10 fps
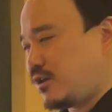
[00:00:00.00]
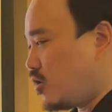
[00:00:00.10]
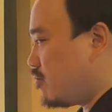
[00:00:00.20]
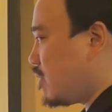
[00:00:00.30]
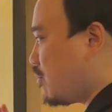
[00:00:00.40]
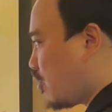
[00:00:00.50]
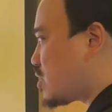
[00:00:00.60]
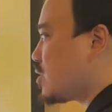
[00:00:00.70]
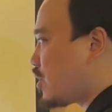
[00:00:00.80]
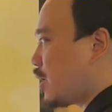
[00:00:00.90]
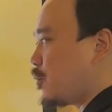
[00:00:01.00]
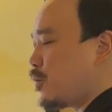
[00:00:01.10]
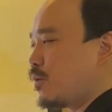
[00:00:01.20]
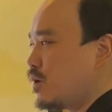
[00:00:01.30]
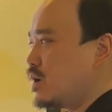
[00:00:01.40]
이것만
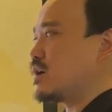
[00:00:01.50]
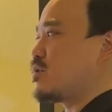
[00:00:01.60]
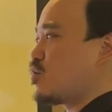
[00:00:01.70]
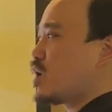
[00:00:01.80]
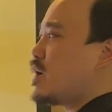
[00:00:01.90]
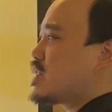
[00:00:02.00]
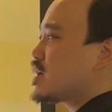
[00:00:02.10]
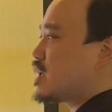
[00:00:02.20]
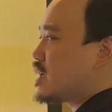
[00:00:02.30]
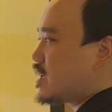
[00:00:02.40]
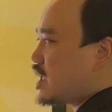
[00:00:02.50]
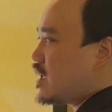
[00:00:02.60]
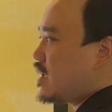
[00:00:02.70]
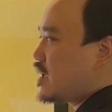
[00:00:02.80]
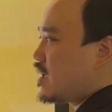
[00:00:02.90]
보시더라도 그 초기 활착
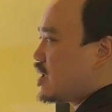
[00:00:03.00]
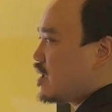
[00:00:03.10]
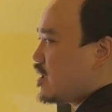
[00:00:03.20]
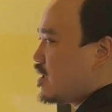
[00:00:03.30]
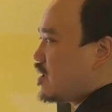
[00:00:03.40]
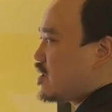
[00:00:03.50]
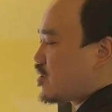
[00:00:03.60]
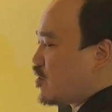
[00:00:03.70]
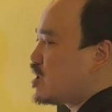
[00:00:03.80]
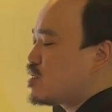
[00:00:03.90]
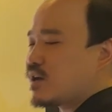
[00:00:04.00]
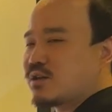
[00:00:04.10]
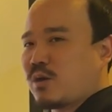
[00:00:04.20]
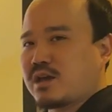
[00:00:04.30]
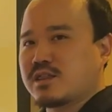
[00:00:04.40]
기간에
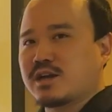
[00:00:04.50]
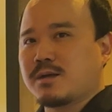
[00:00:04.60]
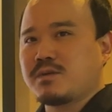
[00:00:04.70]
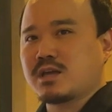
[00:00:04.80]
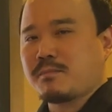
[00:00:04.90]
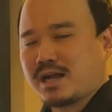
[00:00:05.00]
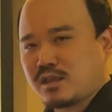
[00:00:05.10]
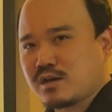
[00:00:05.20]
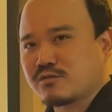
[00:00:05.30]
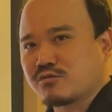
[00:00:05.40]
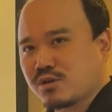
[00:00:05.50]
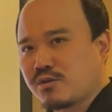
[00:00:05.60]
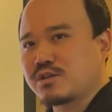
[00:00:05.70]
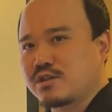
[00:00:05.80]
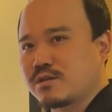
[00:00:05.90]
정인산은 굉장히 함량이 반 이상으로
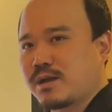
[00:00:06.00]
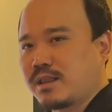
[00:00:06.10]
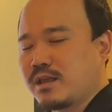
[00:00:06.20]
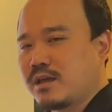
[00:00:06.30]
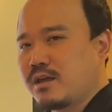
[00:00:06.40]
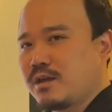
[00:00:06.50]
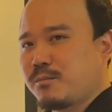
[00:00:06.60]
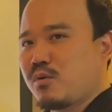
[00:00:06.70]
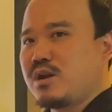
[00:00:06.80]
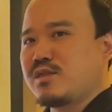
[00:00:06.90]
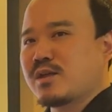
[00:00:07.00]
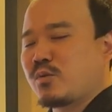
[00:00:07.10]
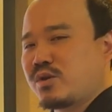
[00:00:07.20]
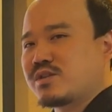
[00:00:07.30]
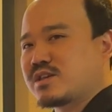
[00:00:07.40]
떨어지지만 폴린산
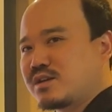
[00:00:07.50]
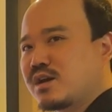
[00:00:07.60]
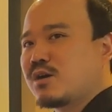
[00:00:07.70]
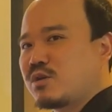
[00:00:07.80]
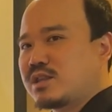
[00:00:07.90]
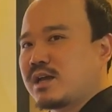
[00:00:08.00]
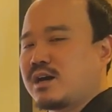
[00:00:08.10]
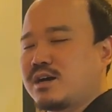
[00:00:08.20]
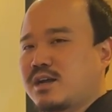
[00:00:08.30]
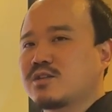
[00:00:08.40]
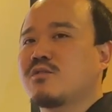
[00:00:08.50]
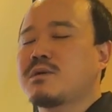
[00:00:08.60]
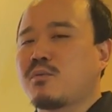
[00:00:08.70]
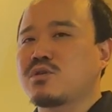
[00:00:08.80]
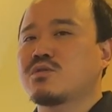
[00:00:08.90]
오히려 증가하고 있다라는
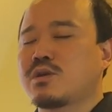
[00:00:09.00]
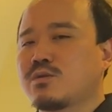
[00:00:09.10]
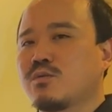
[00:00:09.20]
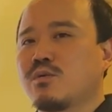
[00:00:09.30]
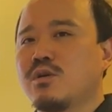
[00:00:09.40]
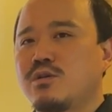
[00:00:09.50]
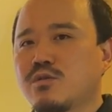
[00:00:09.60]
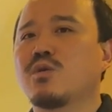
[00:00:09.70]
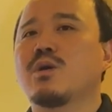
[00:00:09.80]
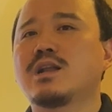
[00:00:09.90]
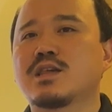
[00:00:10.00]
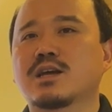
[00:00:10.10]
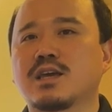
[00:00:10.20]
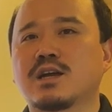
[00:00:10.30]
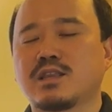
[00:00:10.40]
것만 보시더라도 초기
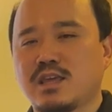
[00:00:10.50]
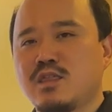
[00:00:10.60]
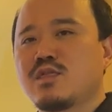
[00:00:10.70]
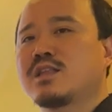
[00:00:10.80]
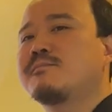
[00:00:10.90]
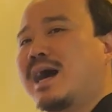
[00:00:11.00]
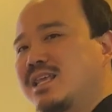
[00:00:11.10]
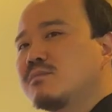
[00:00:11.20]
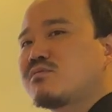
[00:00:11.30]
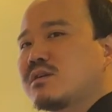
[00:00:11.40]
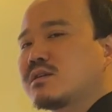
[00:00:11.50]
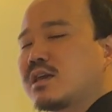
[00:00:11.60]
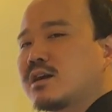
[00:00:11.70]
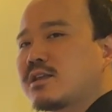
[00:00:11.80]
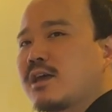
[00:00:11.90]
활착 기간, 인산을 많이 흡수하는
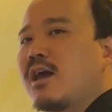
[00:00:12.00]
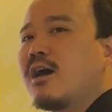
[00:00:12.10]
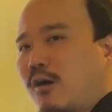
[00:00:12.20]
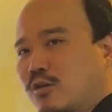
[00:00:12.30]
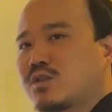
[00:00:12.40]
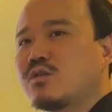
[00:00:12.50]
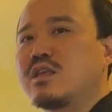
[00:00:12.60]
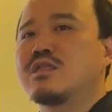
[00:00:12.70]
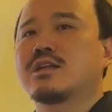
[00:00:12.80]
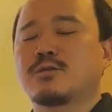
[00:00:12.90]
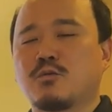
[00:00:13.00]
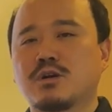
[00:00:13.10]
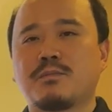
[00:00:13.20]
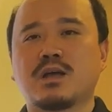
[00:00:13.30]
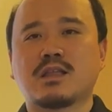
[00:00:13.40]
기간에 어떤 인산을
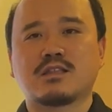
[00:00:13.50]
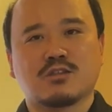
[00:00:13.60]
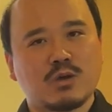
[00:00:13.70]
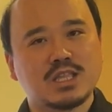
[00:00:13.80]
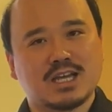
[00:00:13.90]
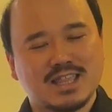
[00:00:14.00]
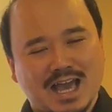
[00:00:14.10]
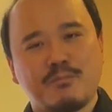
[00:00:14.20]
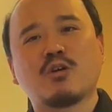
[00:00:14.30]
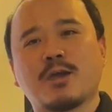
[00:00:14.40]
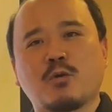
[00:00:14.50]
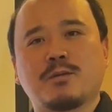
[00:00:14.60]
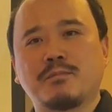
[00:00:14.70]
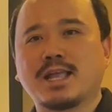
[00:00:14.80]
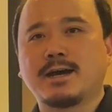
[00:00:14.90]
공급해야 되는지 굉장히 자명해
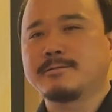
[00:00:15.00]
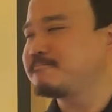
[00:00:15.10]
보입니다.